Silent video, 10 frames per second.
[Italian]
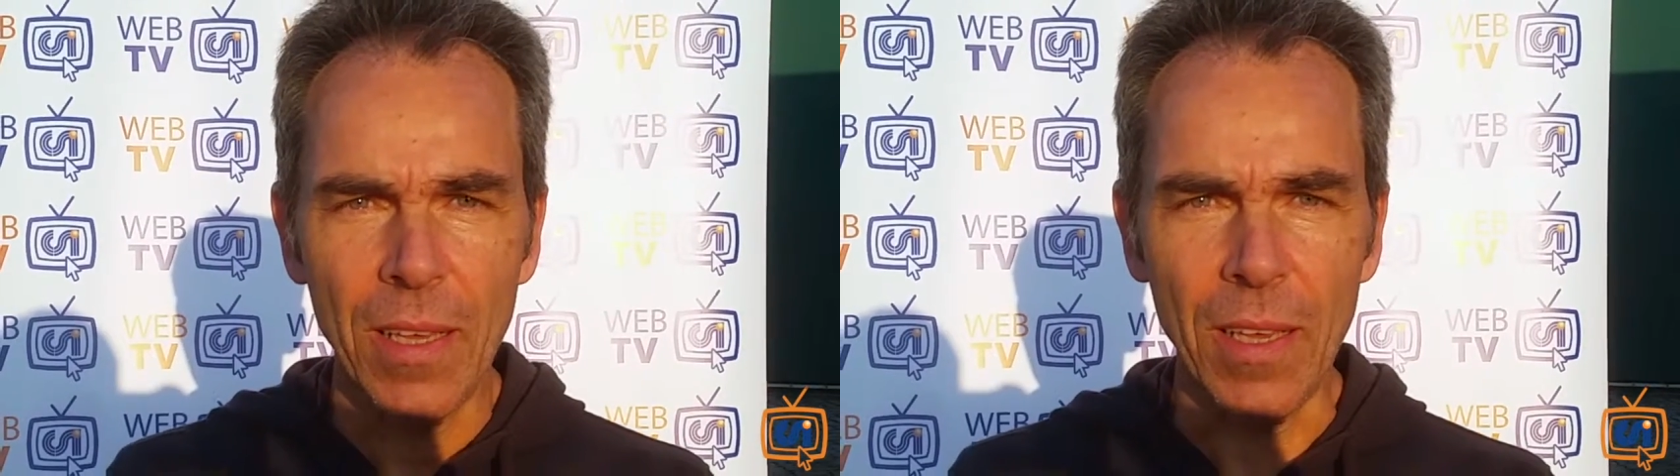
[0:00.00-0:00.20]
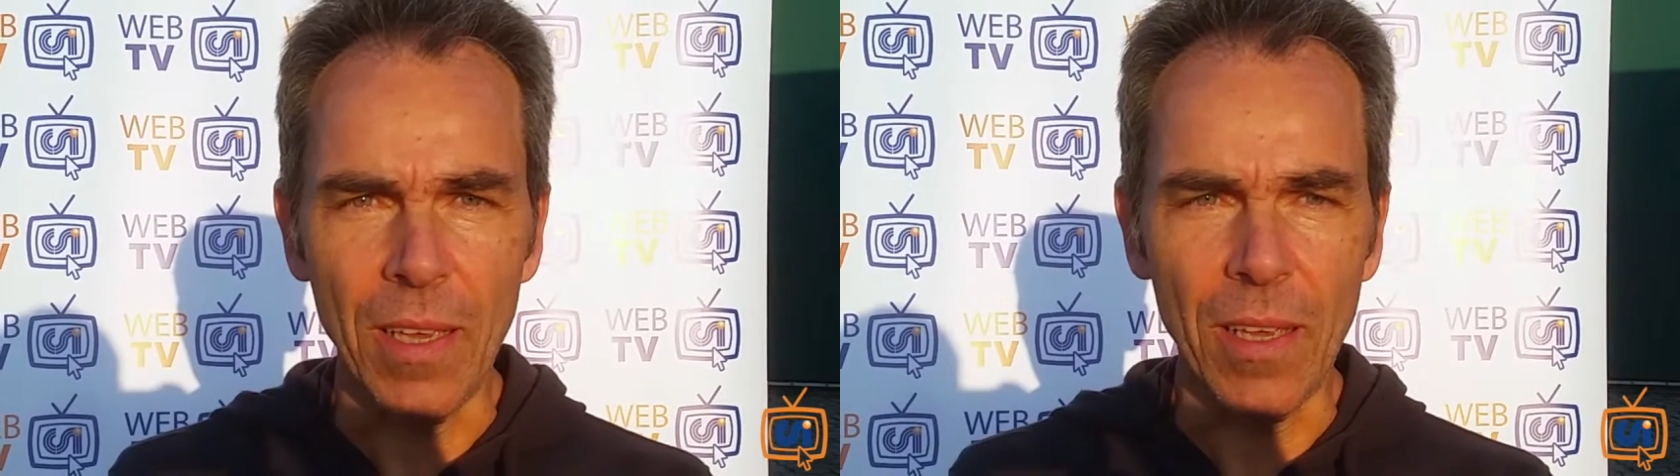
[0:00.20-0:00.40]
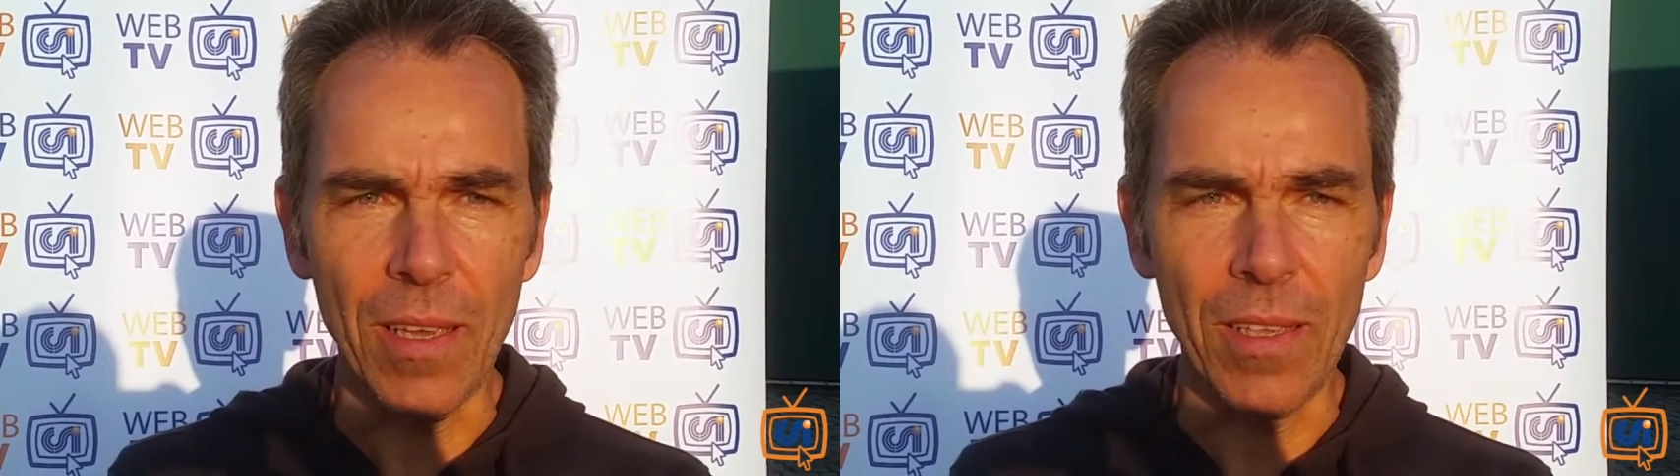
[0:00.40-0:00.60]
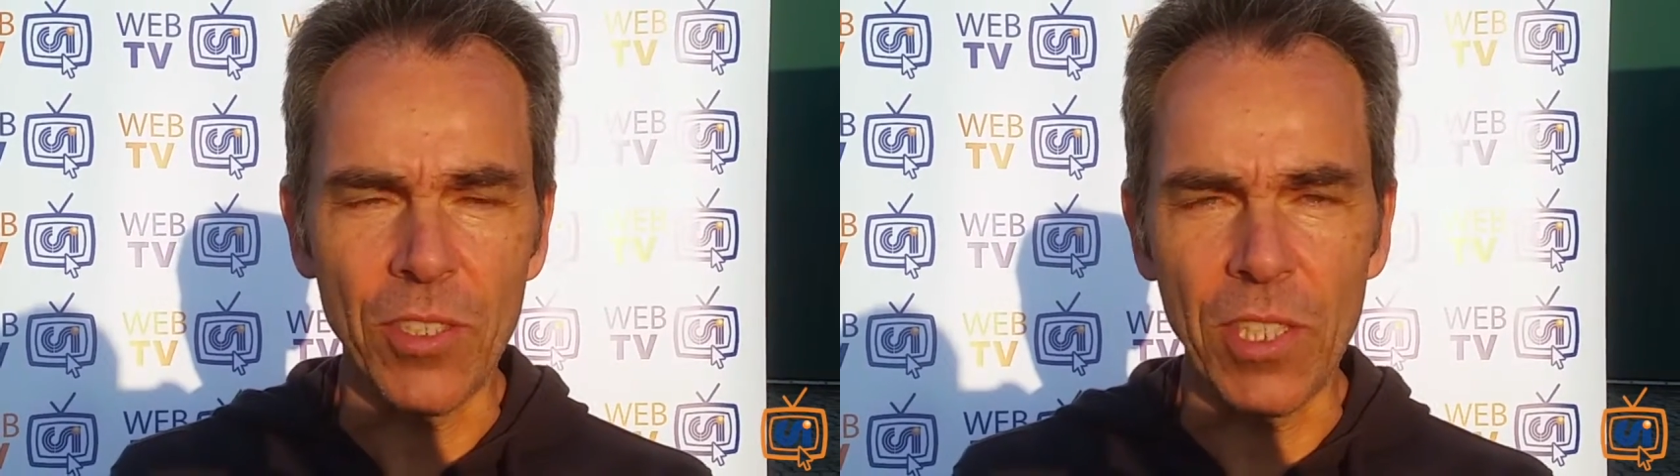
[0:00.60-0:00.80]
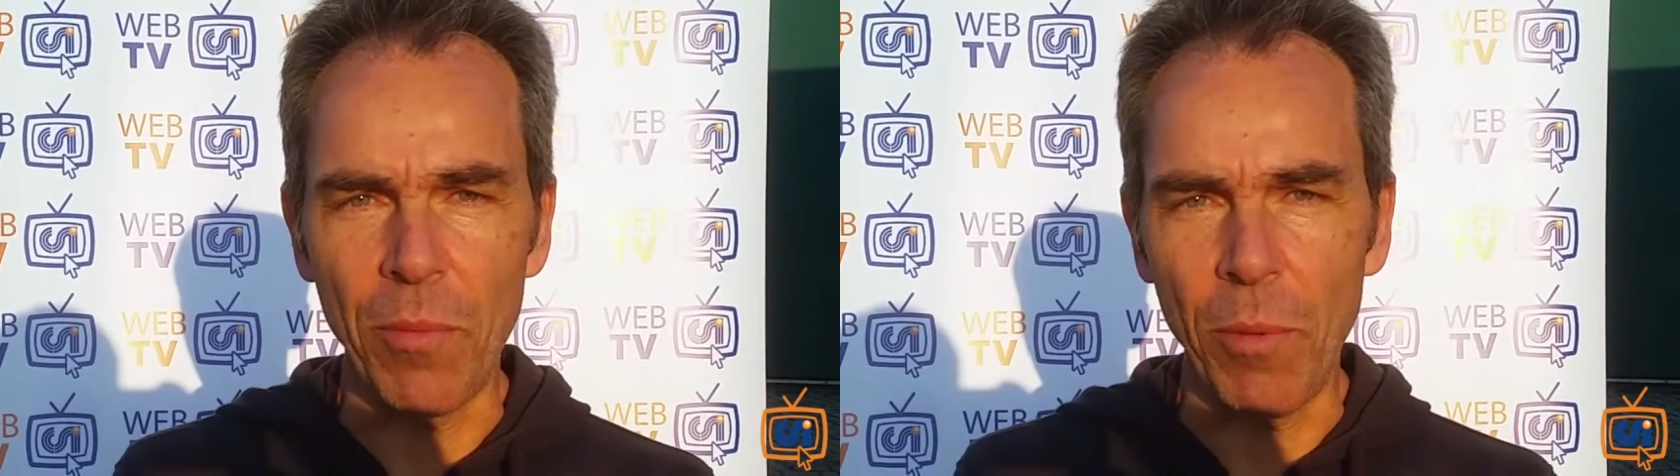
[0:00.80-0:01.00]
e
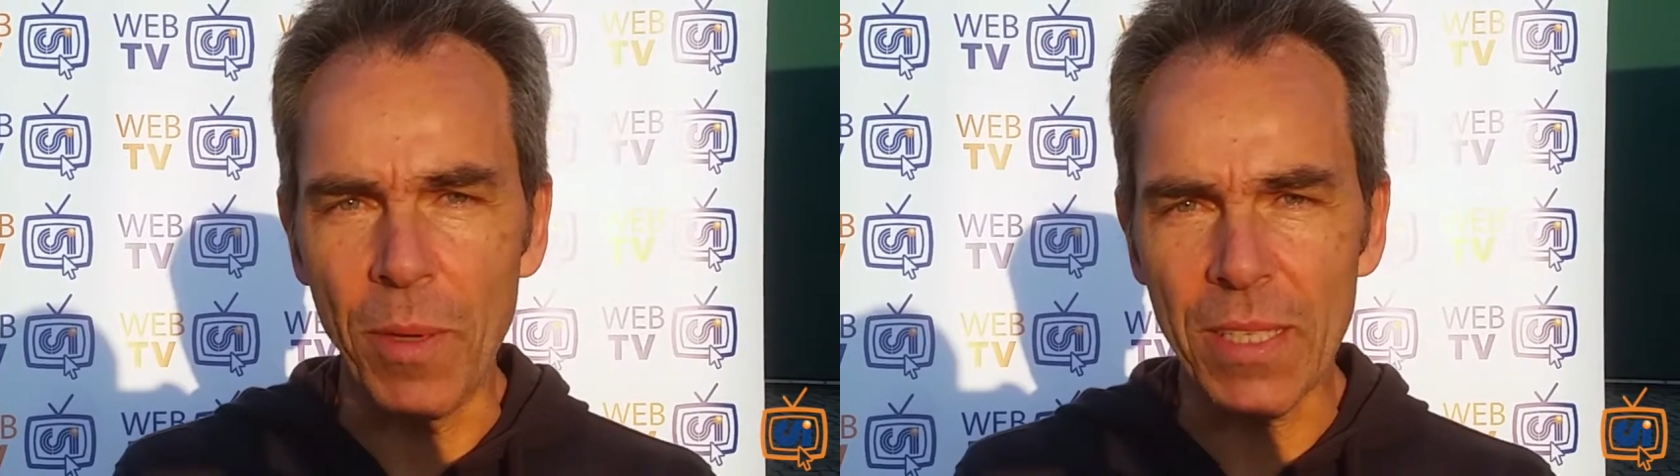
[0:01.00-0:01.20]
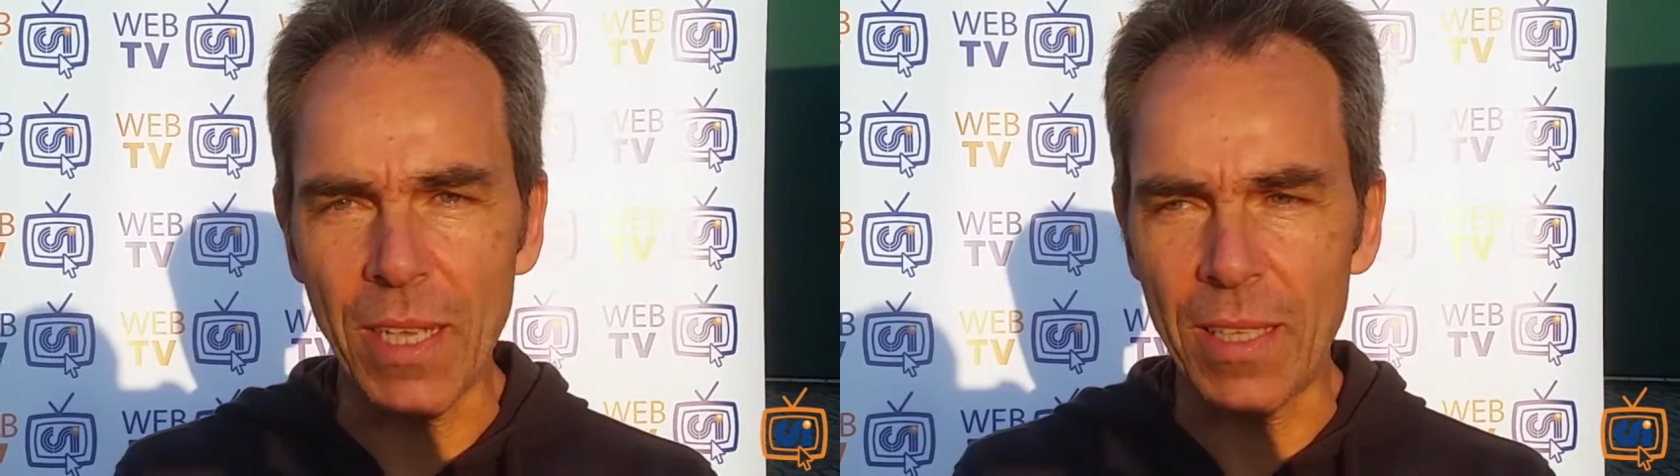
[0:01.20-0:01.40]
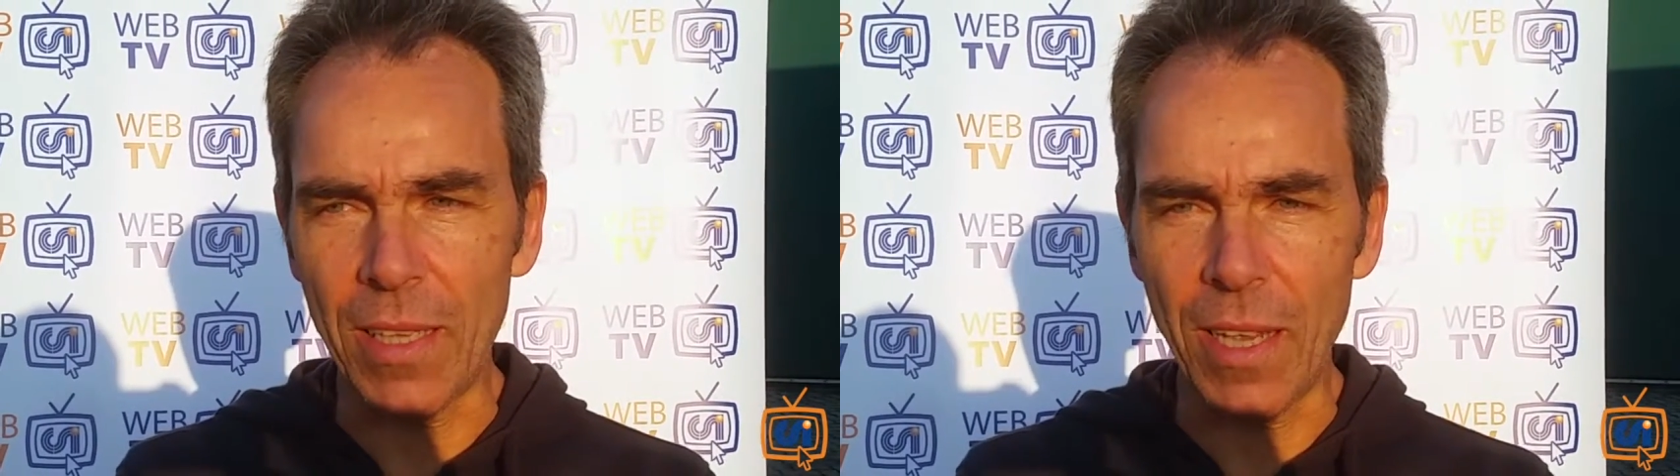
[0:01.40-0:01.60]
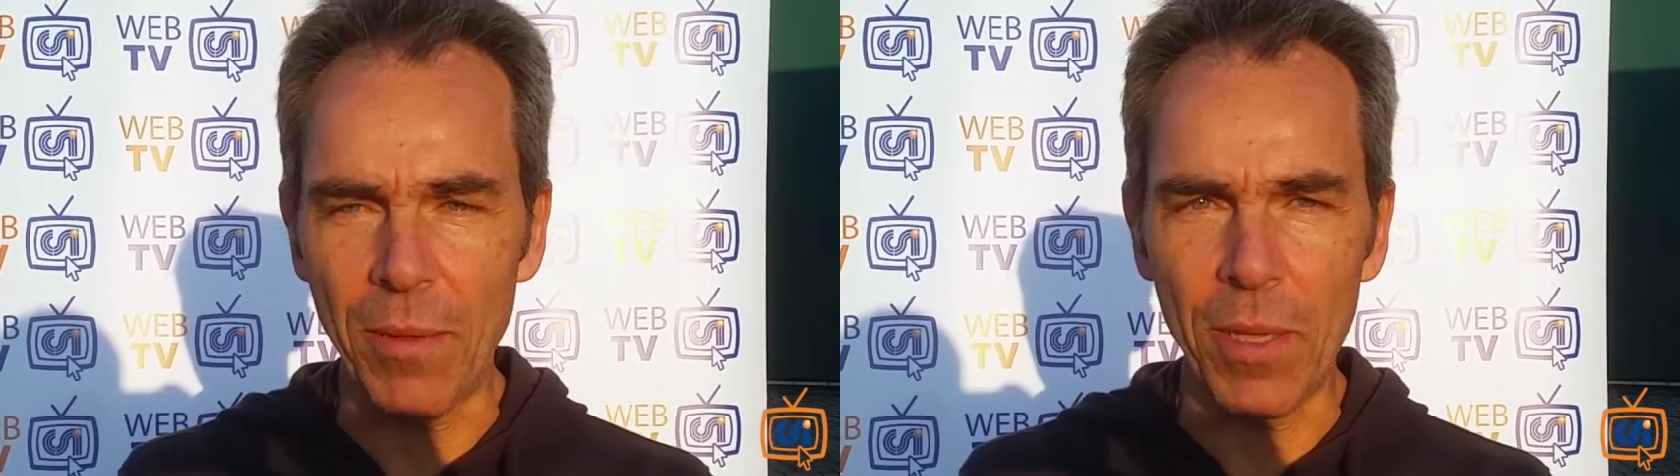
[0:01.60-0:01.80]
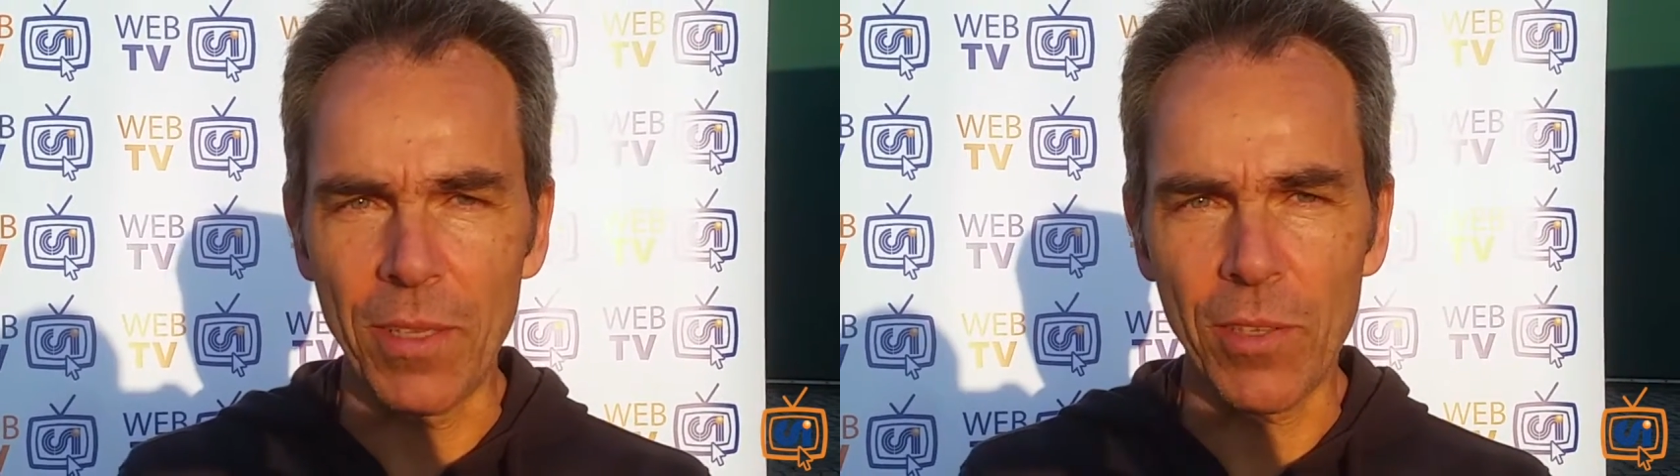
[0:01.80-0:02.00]
ci siamo abbassati
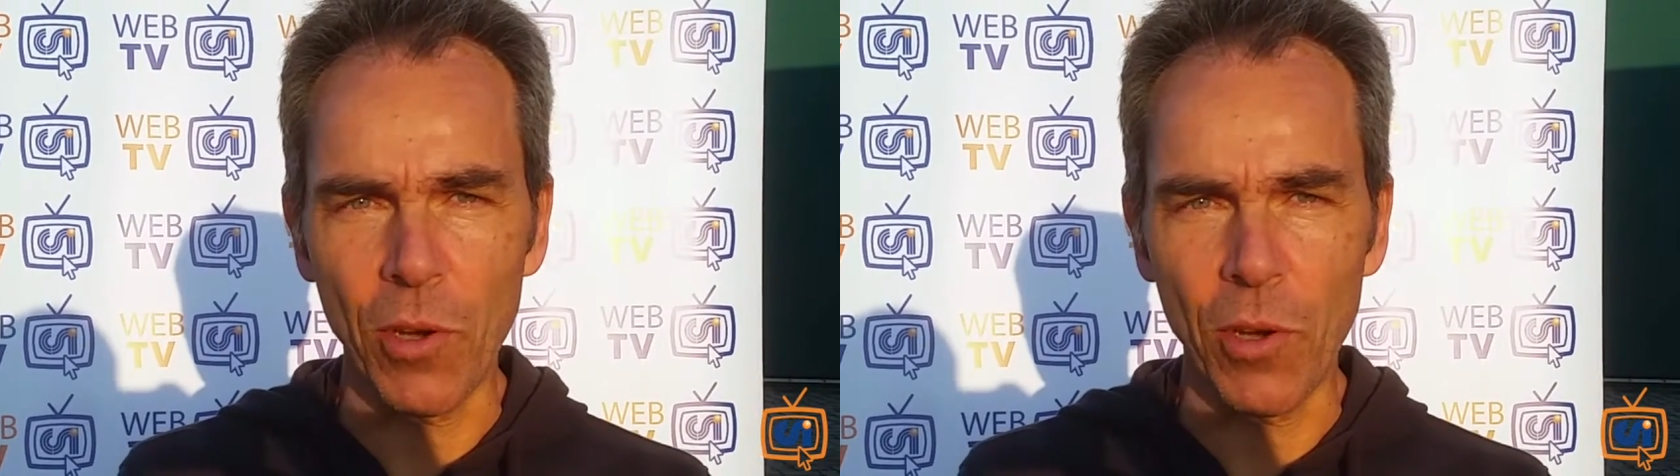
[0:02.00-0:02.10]
chiaramente